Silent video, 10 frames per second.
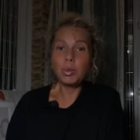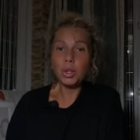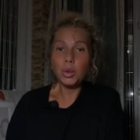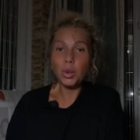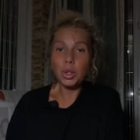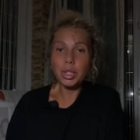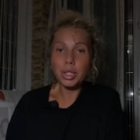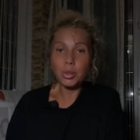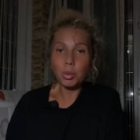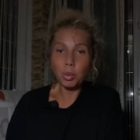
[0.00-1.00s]
психолог с
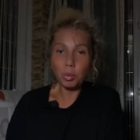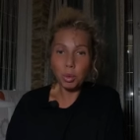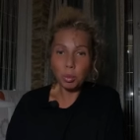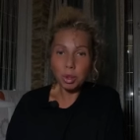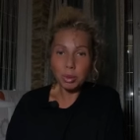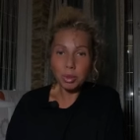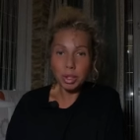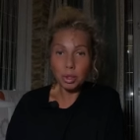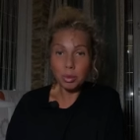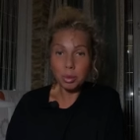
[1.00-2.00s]
огромным опытом, с
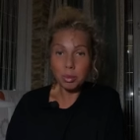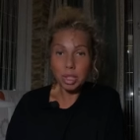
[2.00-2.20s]
огромным